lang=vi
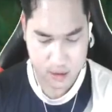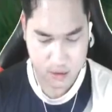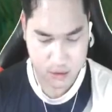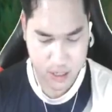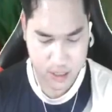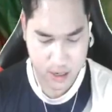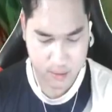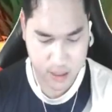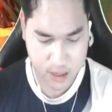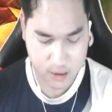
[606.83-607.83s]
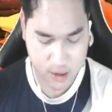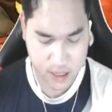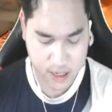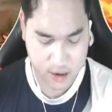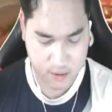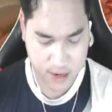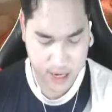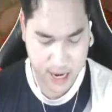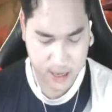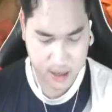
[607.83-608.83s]
Chụp chè thế mà ta, chúng ta thả cái này còn mấy
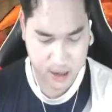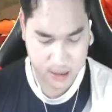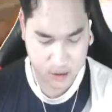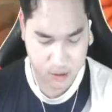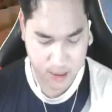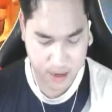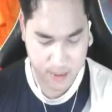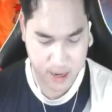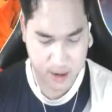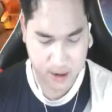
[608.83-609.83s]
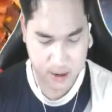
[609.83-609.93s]
cái này. Let's go thả mấy men.